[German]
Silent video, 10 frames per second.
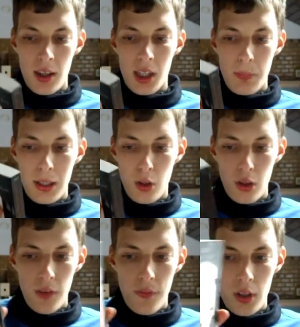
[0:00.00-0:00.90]
die
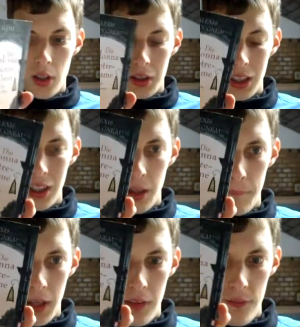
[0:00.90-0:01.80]
Madonna von Notre Dame,
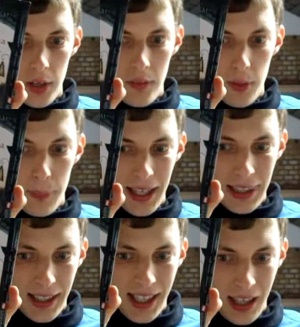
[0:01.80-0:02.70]
ein Fall für
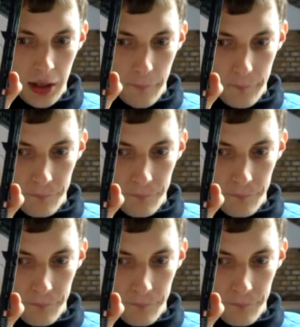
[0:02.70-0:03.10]
Pater Kern.